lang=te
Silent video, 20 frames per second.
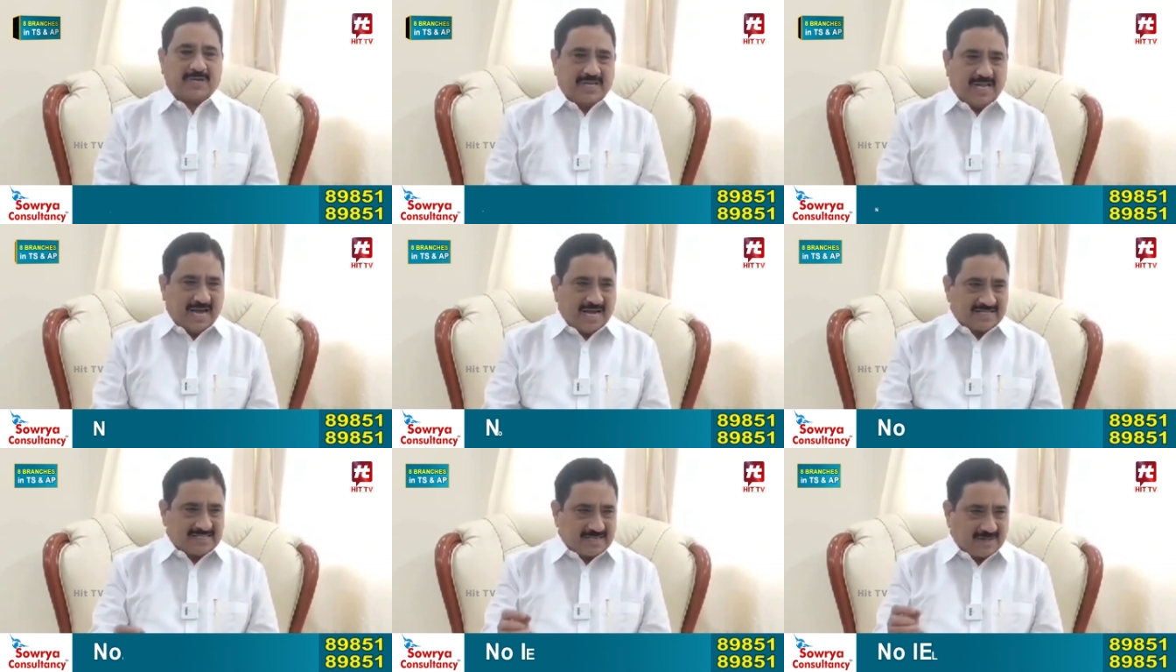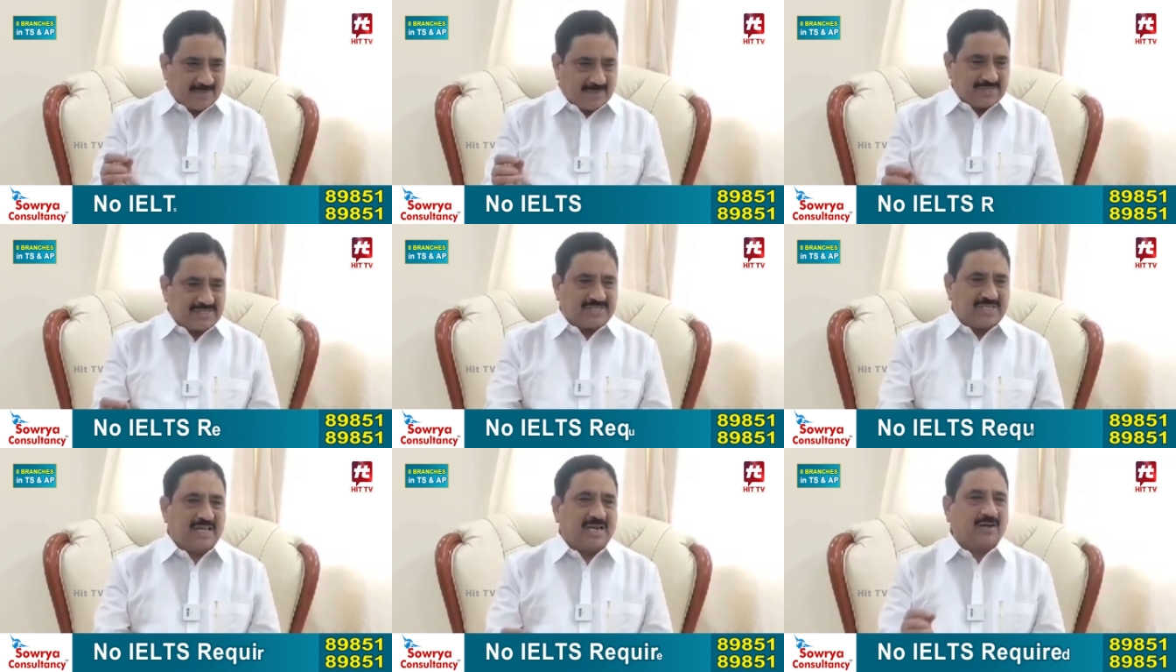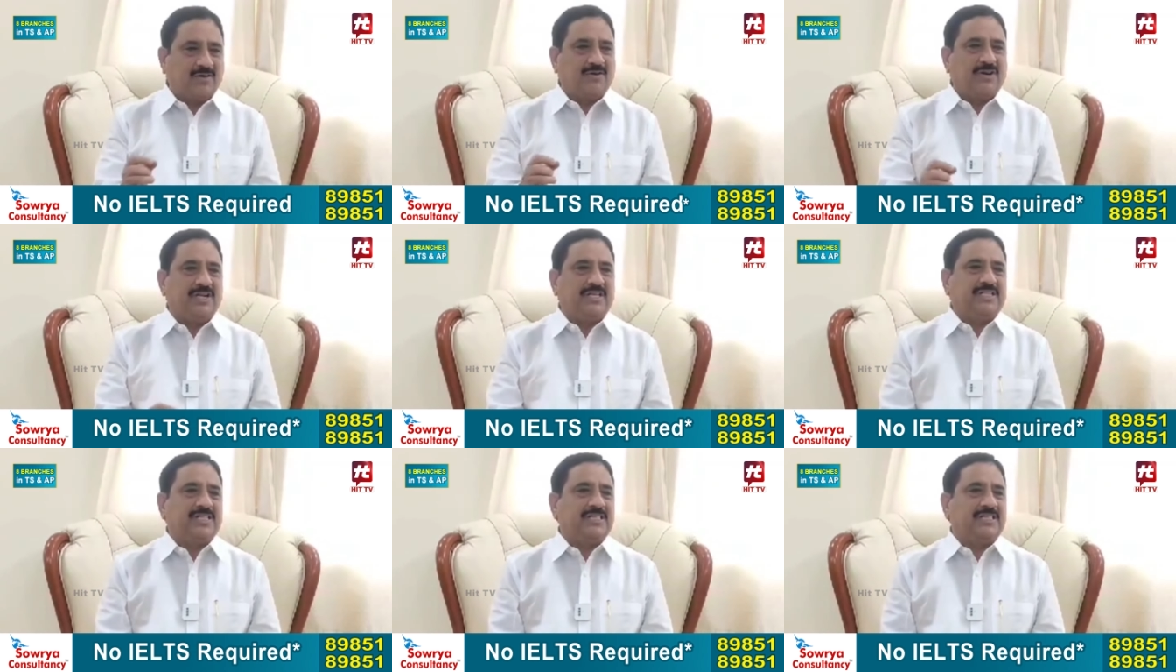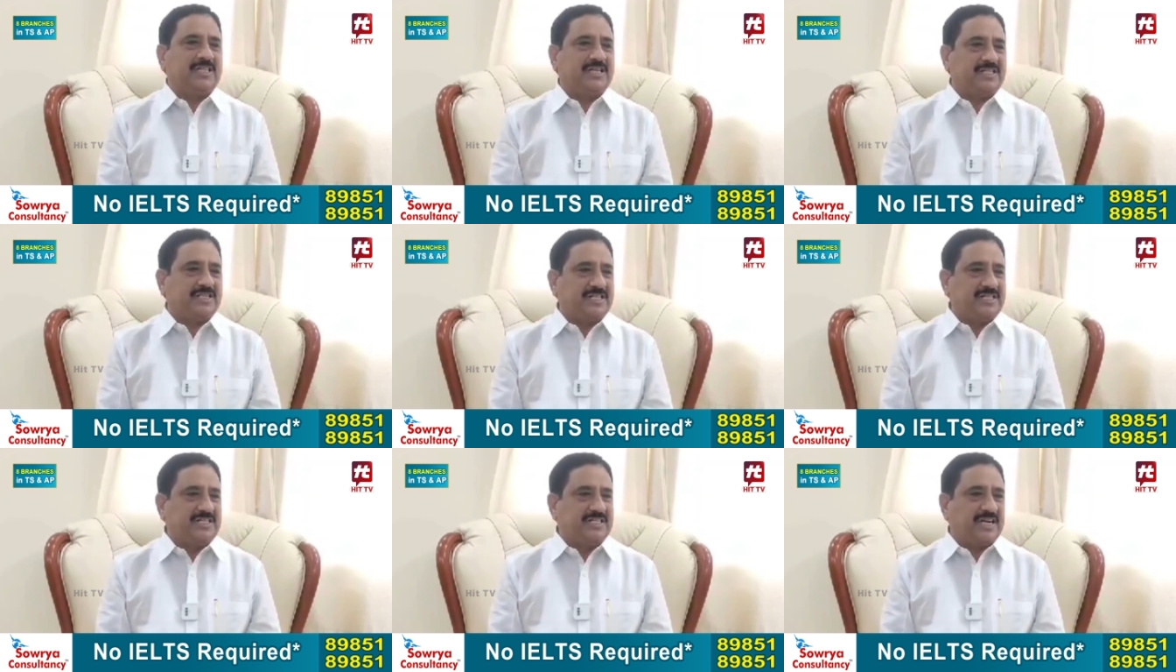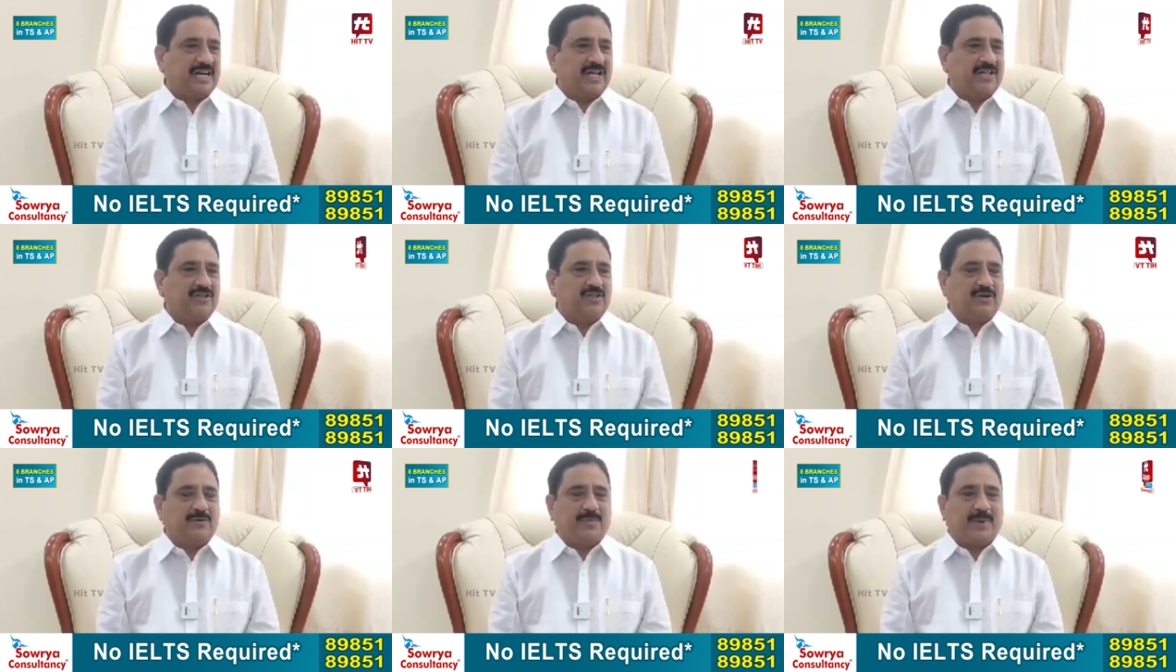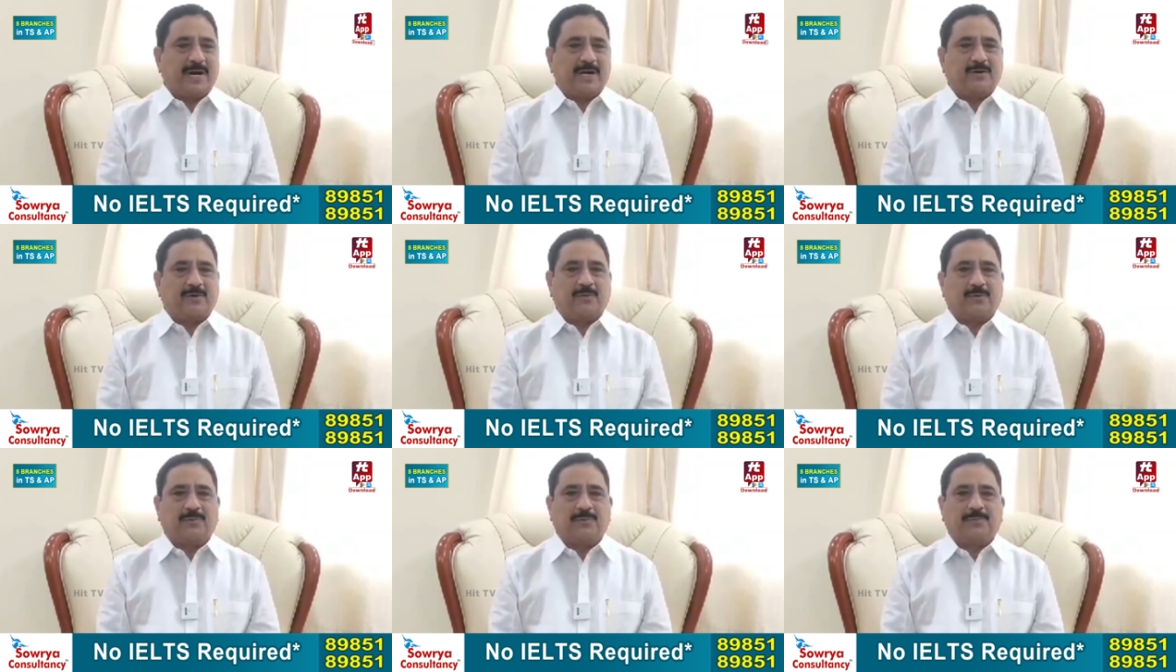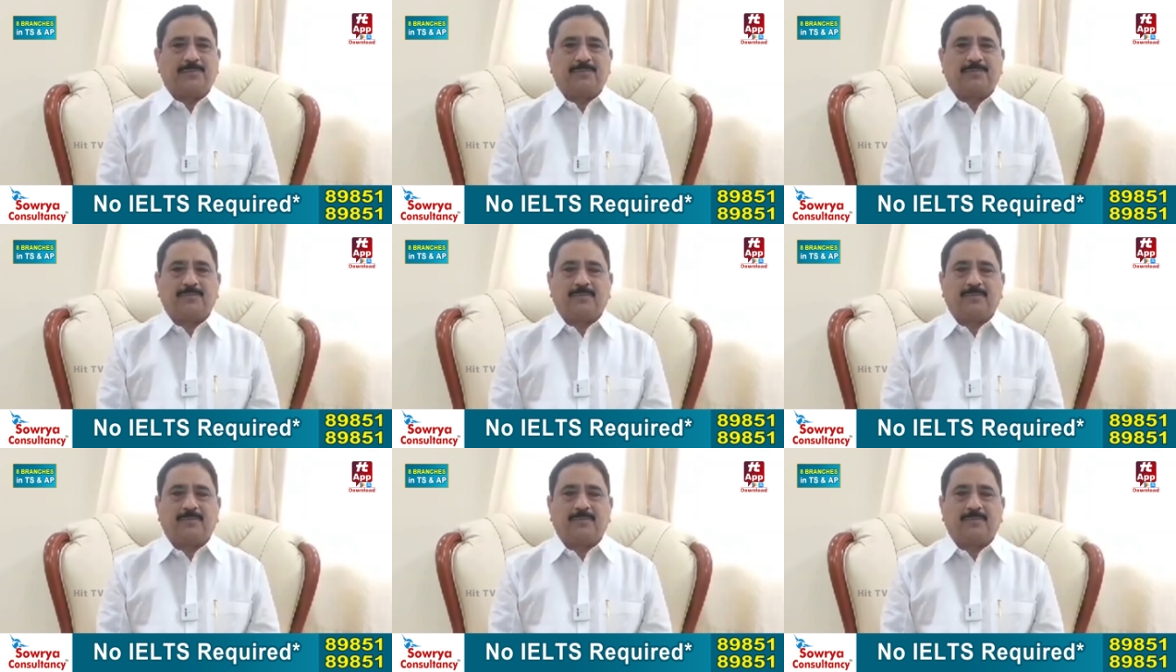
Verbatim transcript: ప్రజా సమస్యల గురించి చర్చించడంతో పాటు